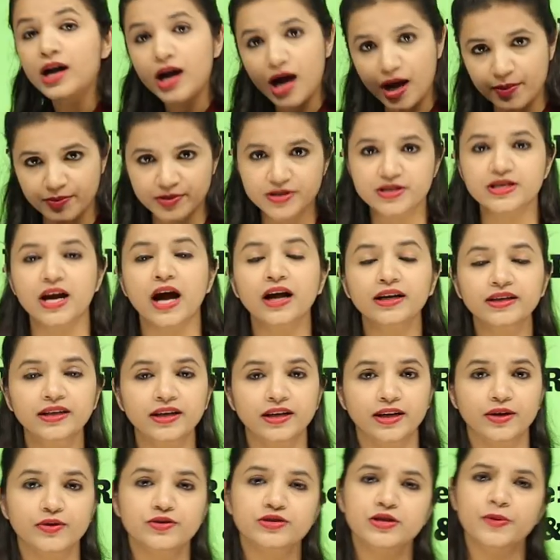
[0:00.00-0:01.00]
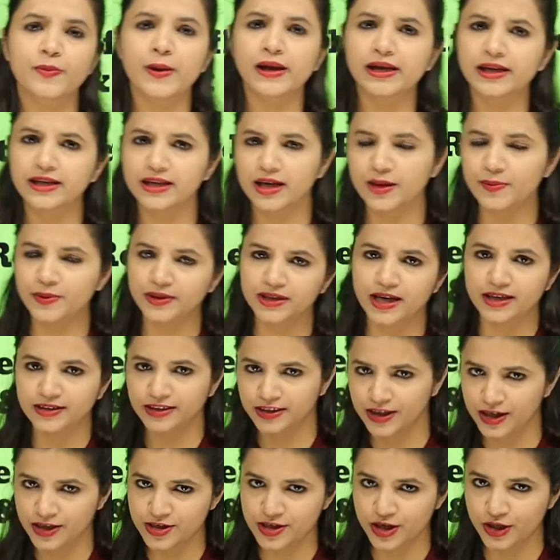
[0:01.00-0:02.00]
हम स्टार्ट करें उससे पहले ये बता
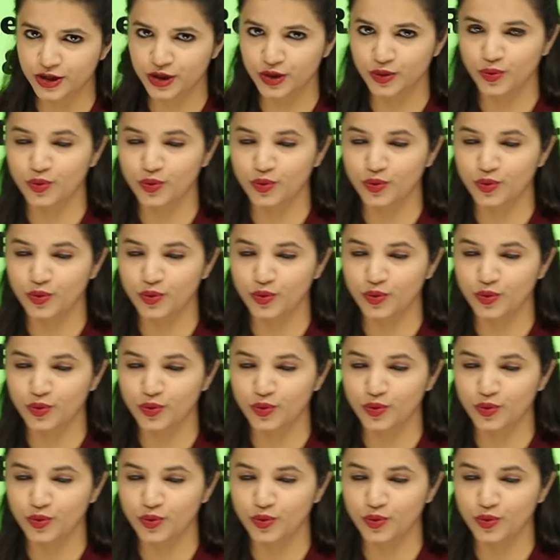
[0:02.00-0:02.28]
देना चाहती